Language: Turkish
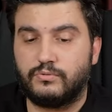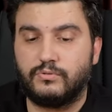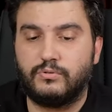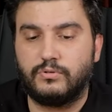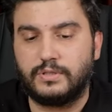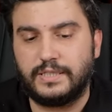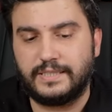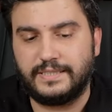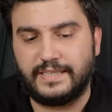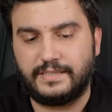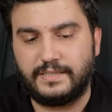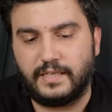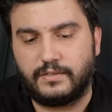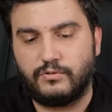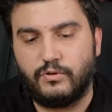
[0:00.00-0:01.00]
çözünürlükleri
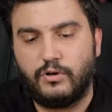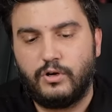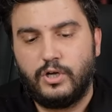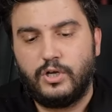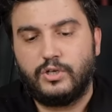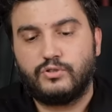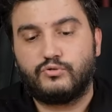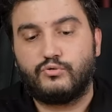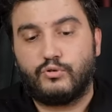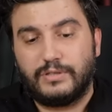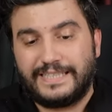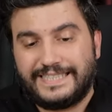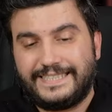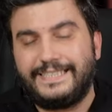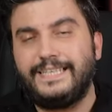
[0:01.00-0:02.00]
destekliyor.
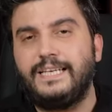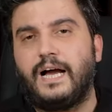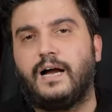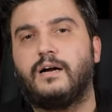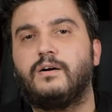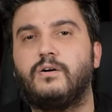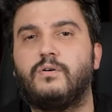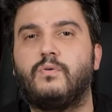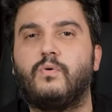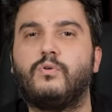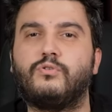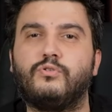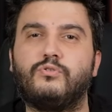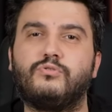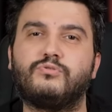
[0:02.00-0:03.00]
Dolayısıyla
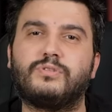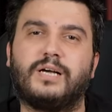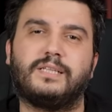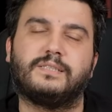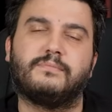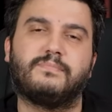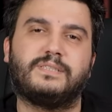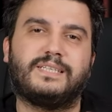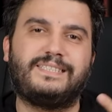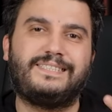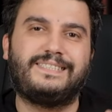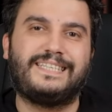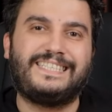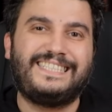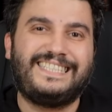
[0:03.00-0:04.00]
o görüntü anlamında
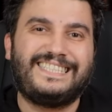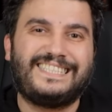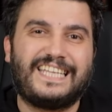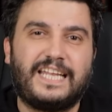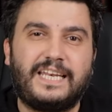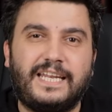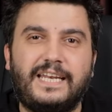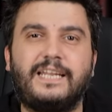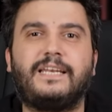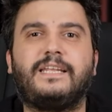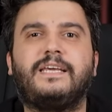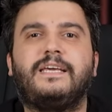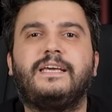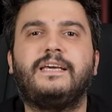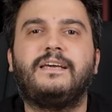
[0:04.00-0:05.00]
size
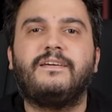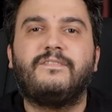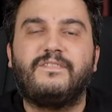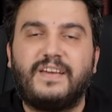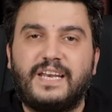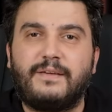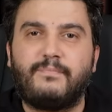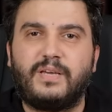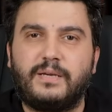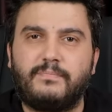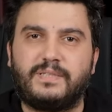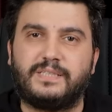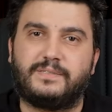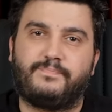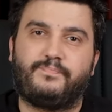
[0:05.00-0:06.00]
istenileni
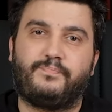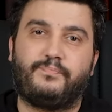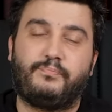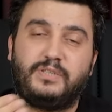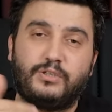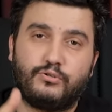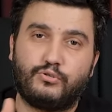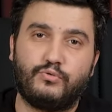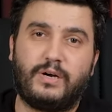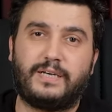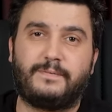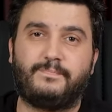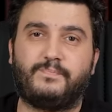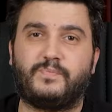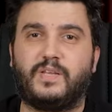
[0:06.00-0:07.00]
veremeyebilir. Bir de şu var.